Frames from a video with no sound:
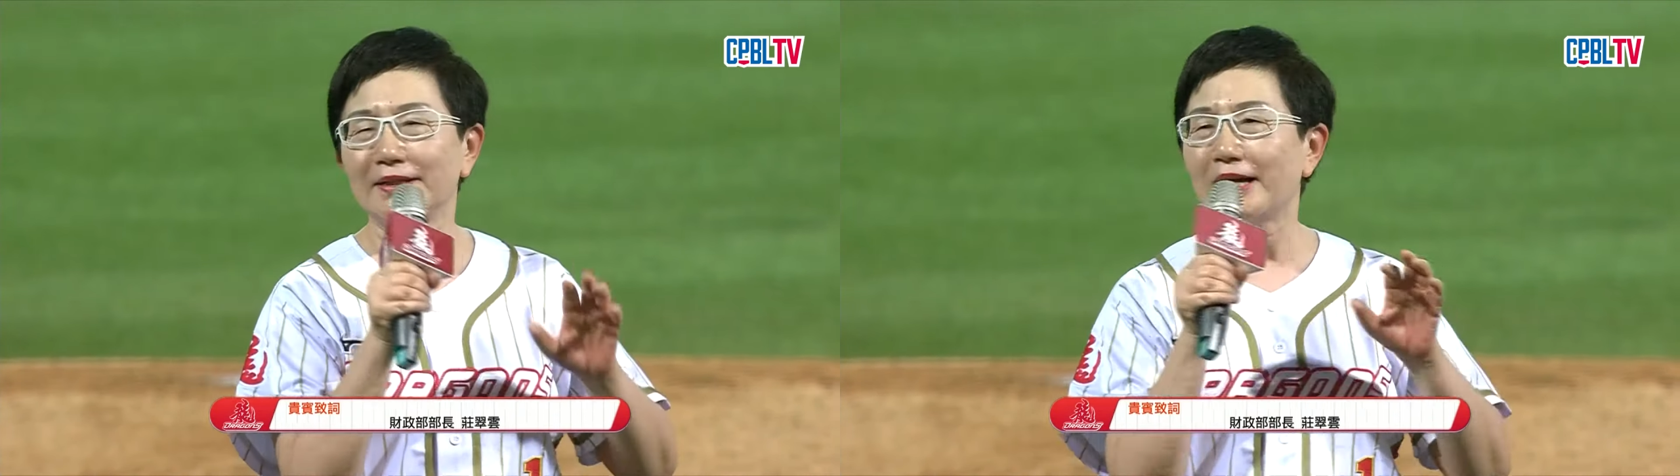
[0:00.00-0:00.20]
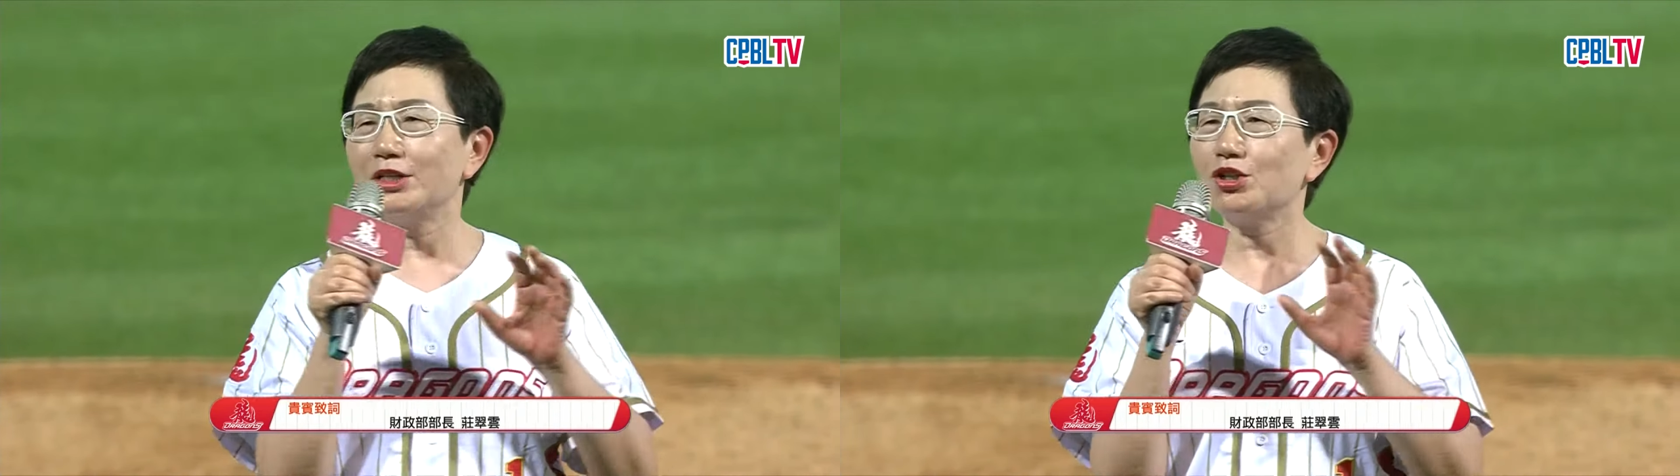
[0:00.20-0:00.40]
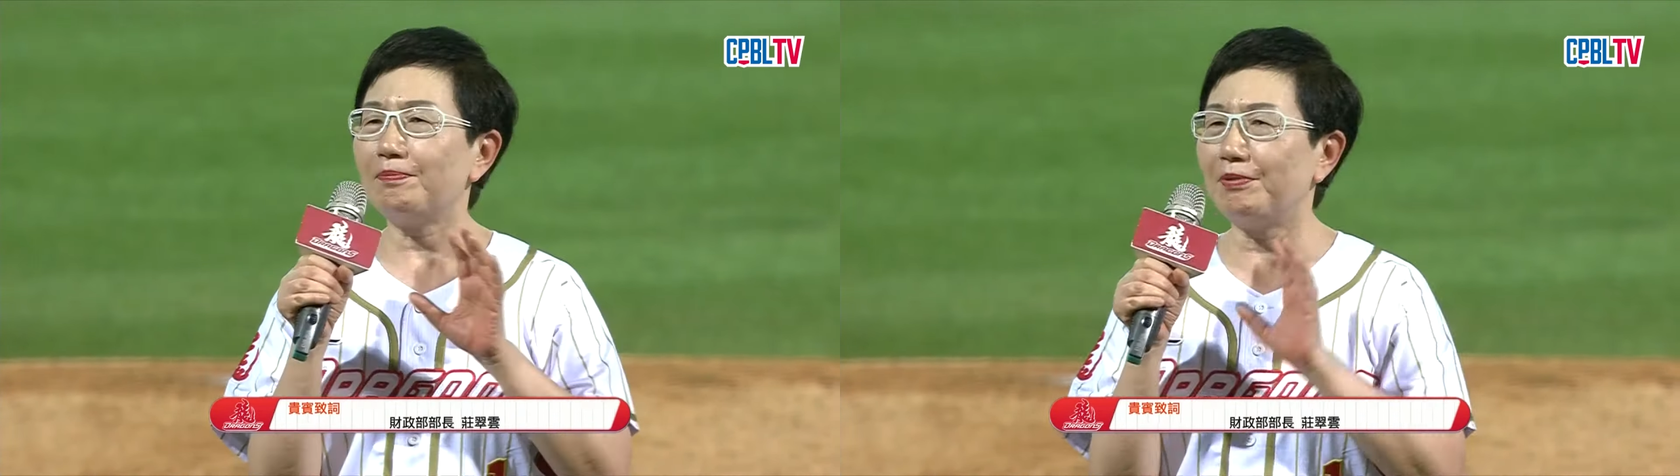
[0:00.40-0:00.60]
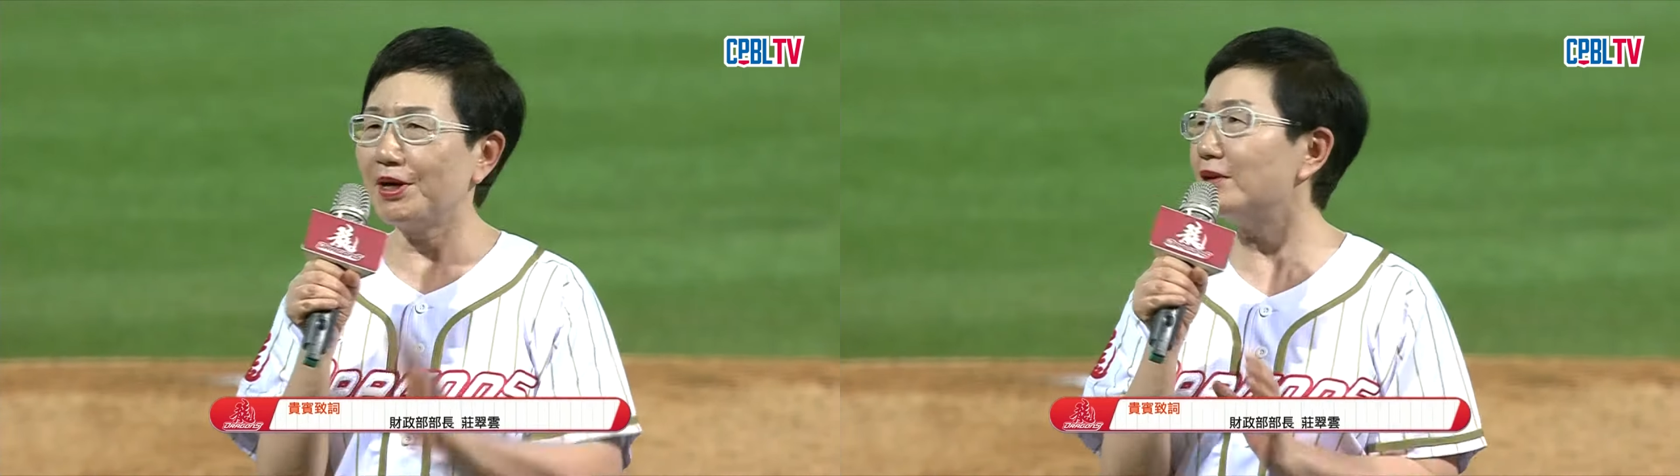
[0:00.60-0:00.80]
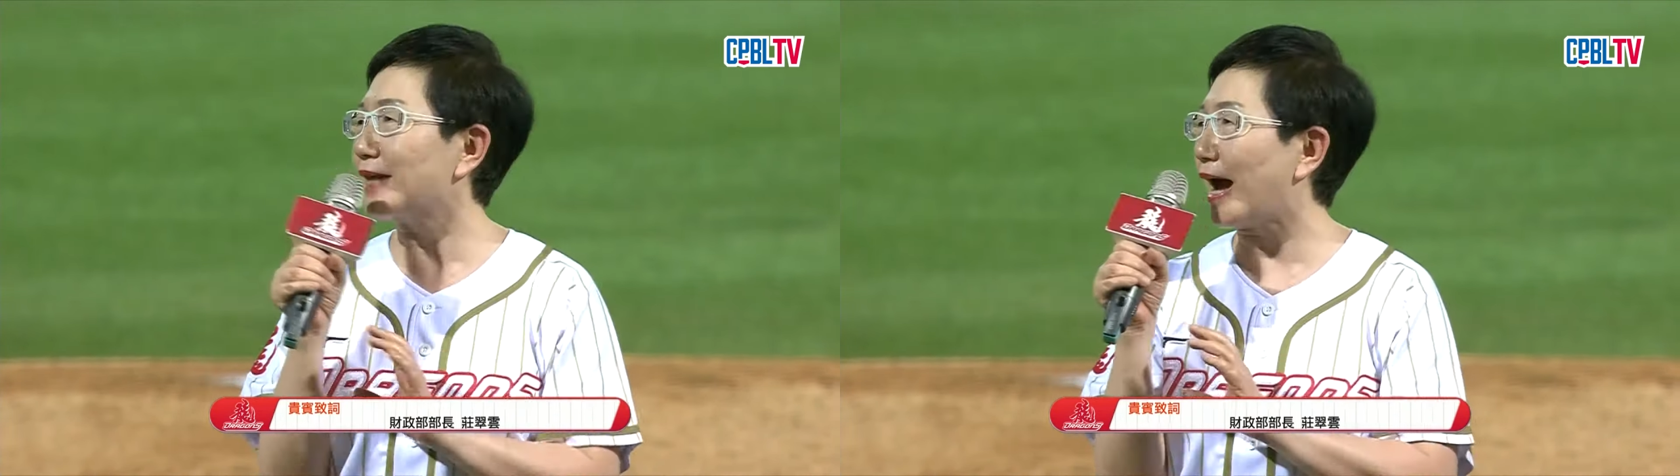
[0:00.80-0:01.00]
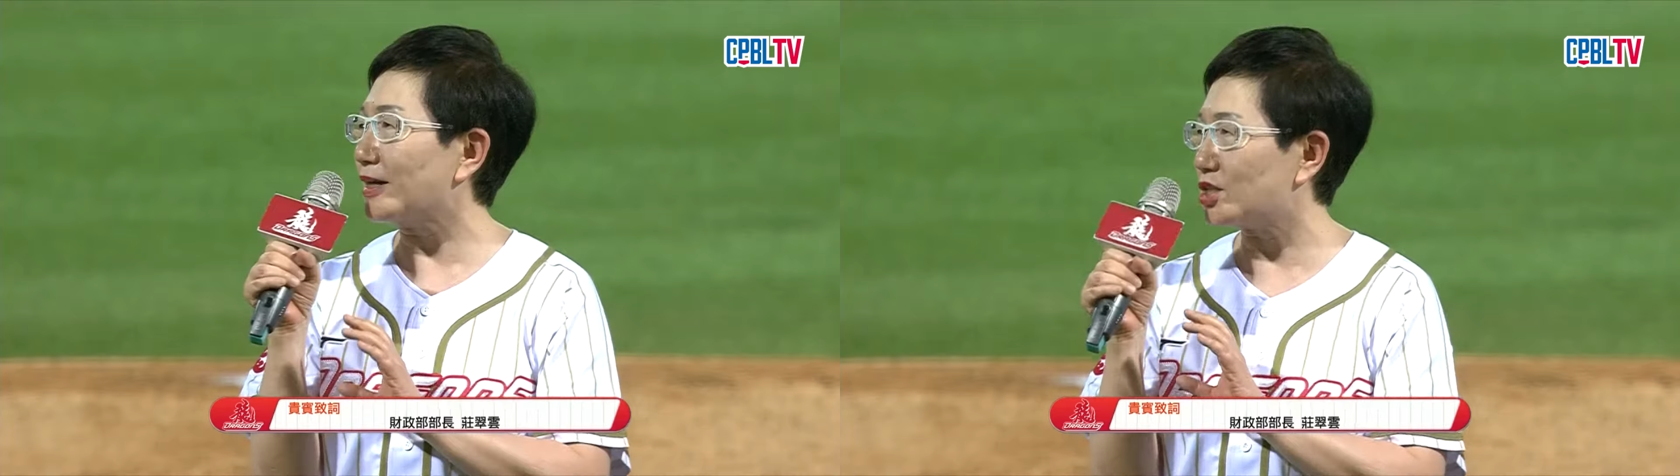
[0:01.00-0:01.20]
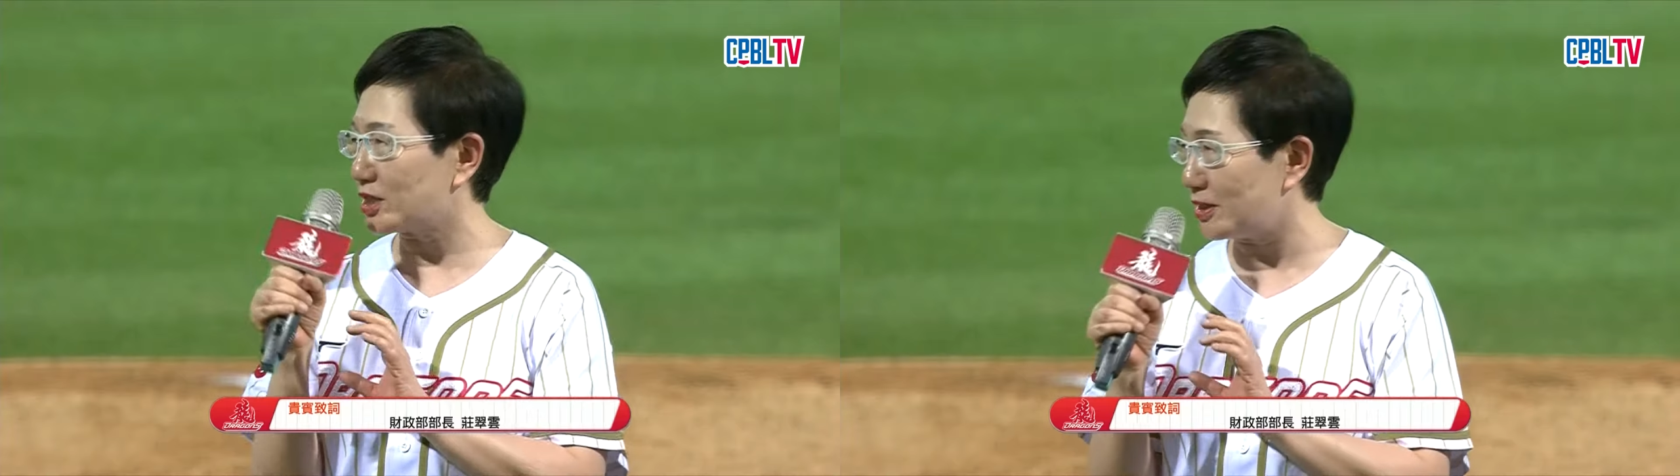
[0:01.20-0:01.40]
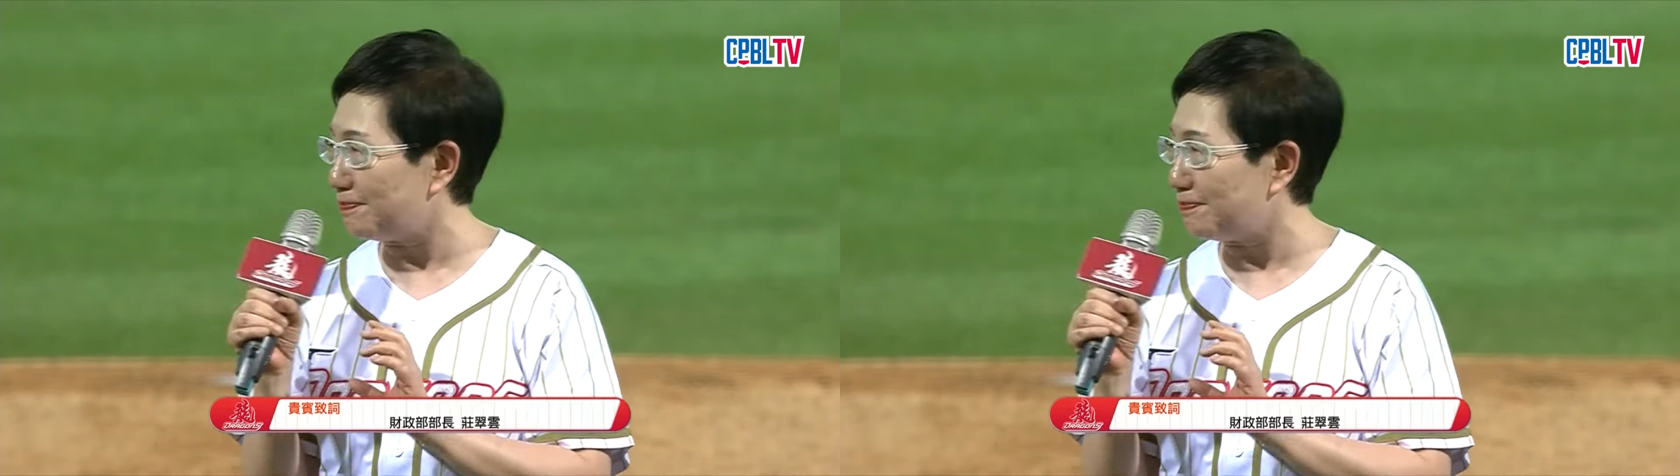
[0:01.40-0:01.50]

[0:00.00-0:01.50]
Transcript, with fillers: 那你就不用拿纸